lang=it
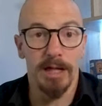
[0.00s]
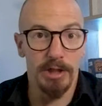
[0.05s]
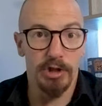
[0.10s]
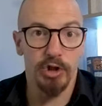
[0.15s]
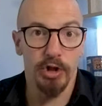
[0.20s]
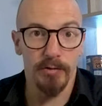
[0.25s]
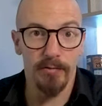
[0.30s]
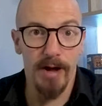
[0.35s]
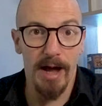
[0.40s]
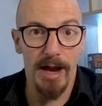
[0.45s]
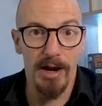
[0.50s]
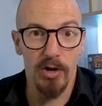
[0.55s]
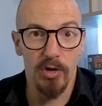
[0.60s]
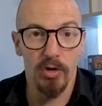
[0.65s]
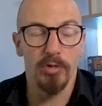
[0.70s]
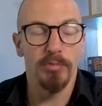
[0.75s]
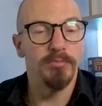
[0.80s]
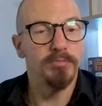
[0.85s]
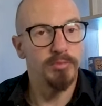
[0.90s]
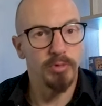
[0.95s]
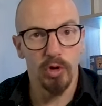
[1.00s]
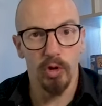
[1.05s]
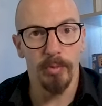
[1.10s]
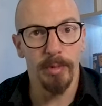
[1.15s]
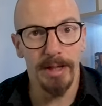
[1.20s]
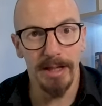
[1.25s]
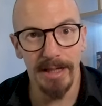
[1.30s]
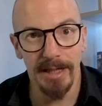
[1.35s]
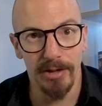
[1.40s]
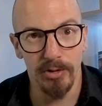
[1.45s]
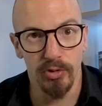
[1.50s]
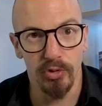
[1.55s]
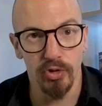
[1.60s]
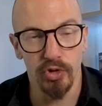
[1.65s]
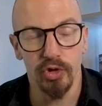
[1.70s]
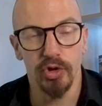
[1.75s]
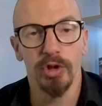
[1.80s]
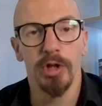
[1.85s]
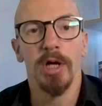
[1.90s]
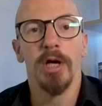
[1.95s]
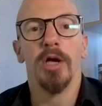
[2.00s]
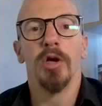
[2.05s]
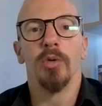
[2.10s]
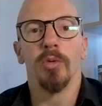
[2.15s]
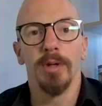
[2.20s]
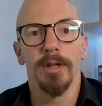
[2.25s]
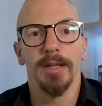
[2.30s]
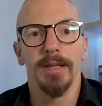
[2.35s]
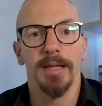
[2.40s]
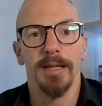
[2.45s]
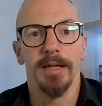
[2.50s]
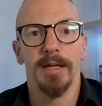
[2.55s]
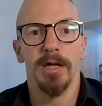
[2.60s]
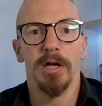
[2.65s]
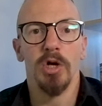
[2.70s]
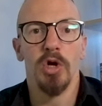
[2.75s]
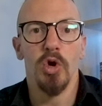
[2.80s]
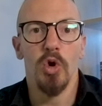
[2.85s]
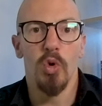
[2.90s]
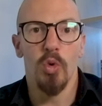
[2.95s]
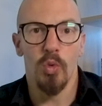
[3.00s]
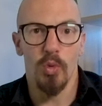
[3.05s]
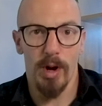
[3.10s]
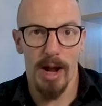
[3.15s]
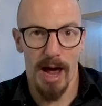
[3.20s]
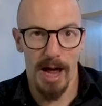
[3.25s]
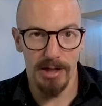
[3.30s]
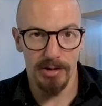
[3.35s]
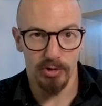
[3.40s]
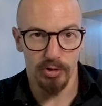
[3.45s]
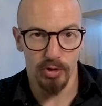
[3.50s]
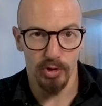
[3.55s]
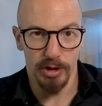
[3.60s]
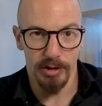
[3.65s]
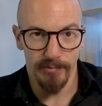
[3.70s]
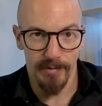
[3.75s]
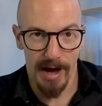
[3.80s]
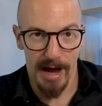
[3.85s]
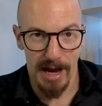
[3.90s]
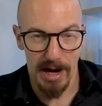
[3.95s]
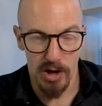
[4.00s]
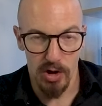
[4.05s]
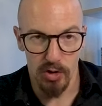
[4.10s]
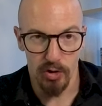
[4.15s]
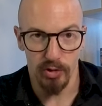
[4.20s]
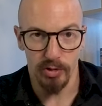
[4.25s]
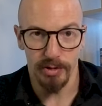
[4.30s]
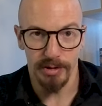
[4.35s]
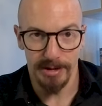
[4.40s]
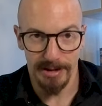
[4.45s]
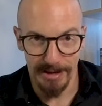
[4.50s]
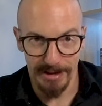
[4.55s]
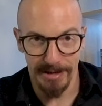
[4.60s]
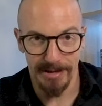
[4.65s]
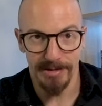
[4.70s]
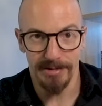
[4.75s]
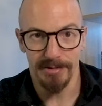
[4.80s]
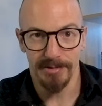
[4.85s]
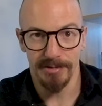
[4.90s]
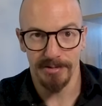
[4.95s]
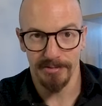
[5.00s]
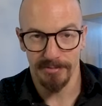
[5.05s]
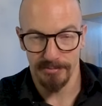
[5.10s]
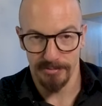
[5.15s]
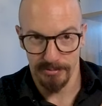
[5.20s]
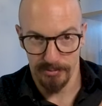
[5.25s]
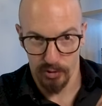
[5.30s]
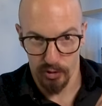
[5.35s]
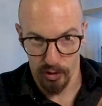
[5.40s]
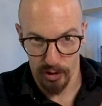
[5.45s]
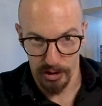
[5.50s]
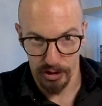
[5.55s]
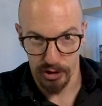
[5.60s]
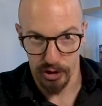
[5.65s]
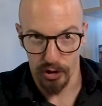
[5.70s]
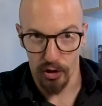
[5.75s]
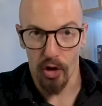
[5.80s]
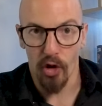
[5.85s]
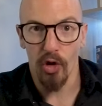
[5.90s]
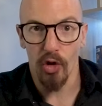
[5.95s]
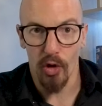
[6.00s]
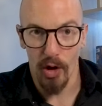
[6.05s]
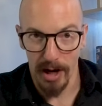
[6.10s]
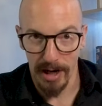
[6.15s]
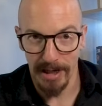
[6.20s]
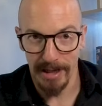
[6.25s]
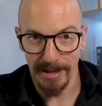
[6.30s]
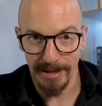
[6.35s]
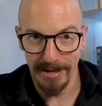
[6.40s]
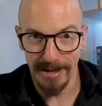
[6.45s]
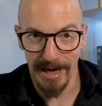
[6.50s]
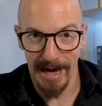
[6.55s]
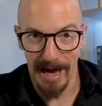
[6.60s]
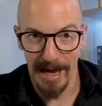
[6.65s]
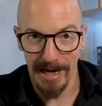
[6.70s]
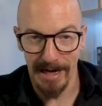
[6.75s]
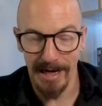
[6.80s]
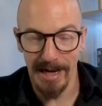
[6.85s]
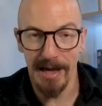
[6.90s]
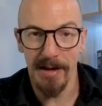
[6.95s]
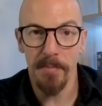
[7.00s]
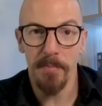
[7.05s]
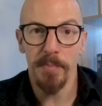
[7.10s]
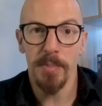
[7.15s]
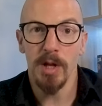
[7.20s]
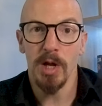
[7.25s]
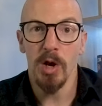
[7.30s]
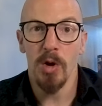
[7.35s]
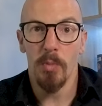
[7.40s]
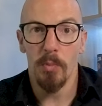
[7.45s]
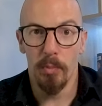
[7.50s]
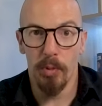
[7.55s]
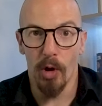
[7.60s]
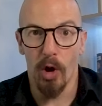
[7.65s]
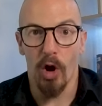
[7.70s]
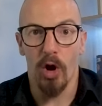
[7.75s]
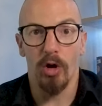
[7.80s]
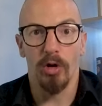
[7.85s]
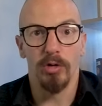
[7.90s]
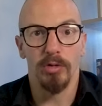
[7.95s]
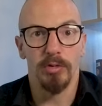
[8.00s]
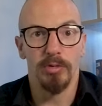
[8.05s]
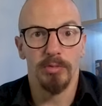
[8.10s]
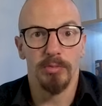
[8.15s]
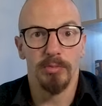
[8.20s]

il cervello, come l'ictus. Quindi un alto livello di colesterolo LDL può